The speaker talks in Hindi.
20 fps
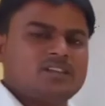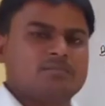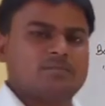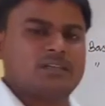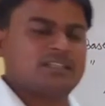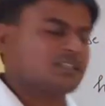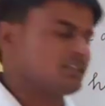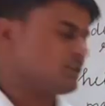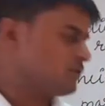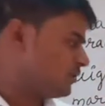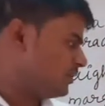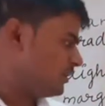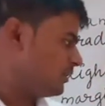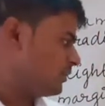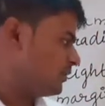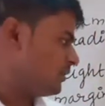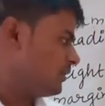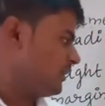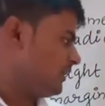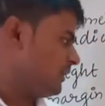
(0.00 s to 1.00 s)
बात क्लियर हुई
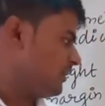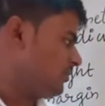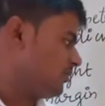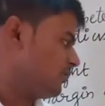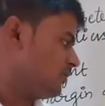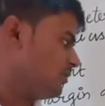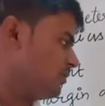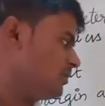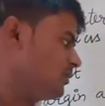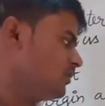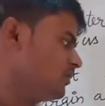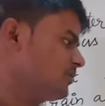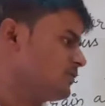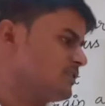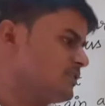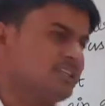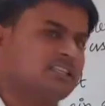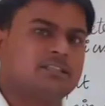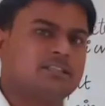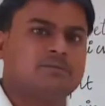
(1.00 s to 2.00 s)
इतना
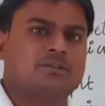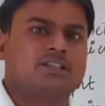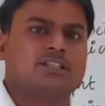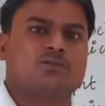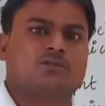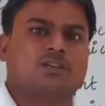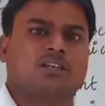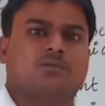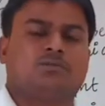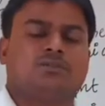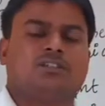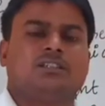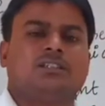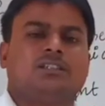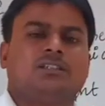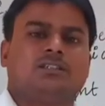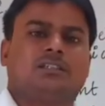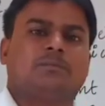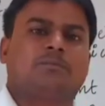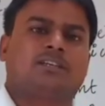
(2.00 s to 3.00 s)
सेंटीमीटर स्क्वायर मुझे
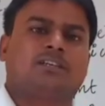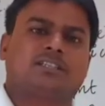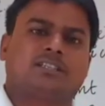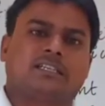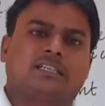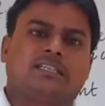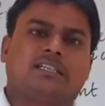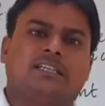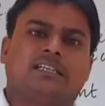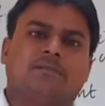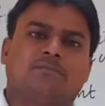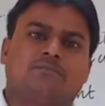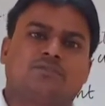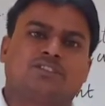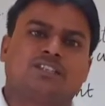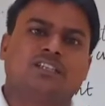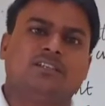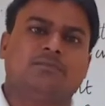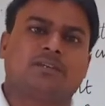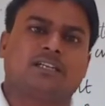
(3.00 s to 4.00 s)
कपड़ा चाहिए लैंप
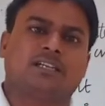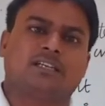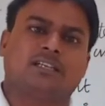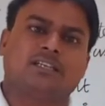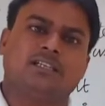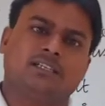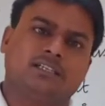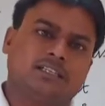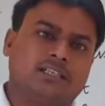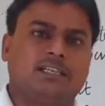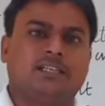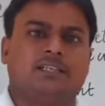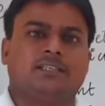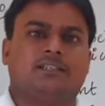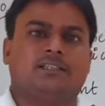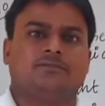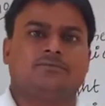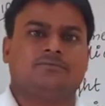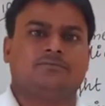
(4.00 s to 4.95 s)
सेट बनाने के लिए